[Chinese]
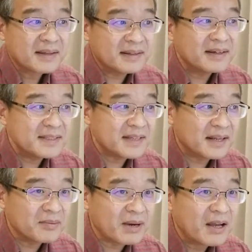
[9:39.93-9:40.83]
能理解
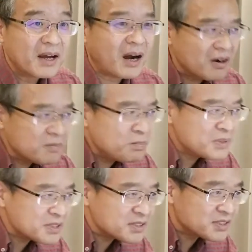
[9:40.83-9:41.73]
了吧？而不
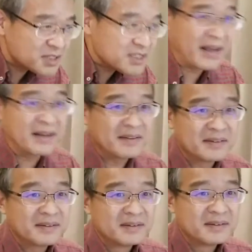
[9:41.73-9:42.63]
是资产，
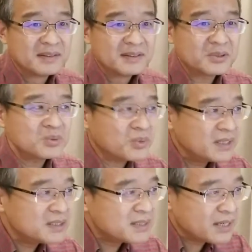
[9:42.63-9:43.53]
就是我
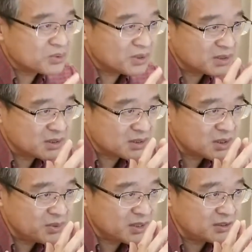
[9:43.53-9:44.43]
一再说，这个社
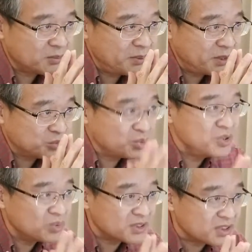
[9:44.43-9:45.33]
会上要被尊
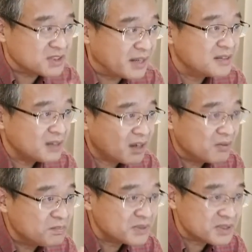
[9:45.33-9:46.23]
重的是人，而
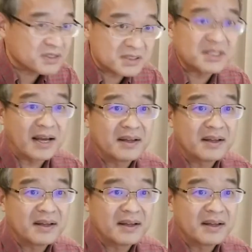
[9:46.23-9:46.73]
不是资产。